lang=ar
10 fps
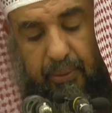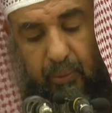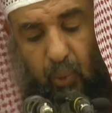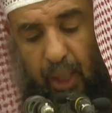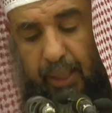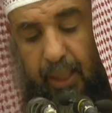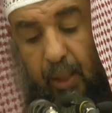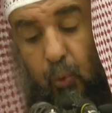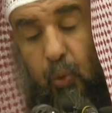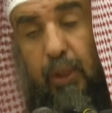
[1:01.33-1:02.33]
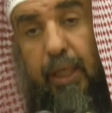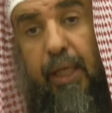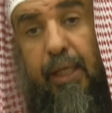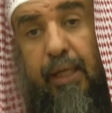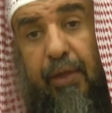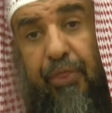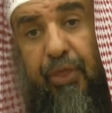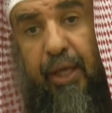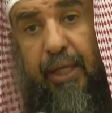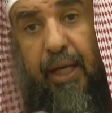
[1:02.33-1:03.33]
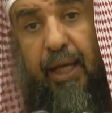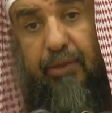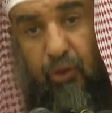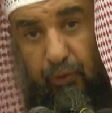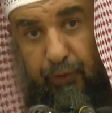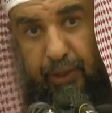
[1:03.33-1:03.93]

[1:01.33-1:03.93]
وأنا أقول إن الذهن كالطفل